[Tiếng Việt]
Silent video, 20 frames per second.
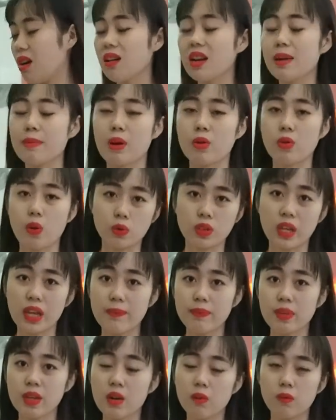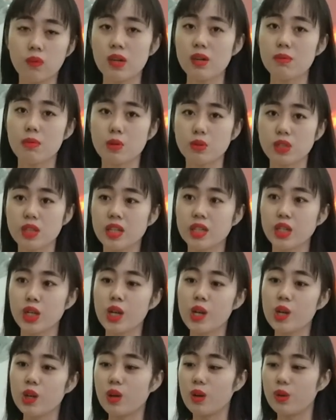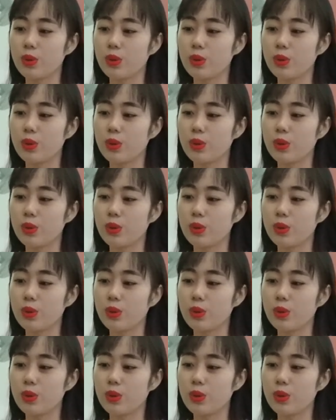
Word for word: nó là màu độ tem chứ không phải là màu zin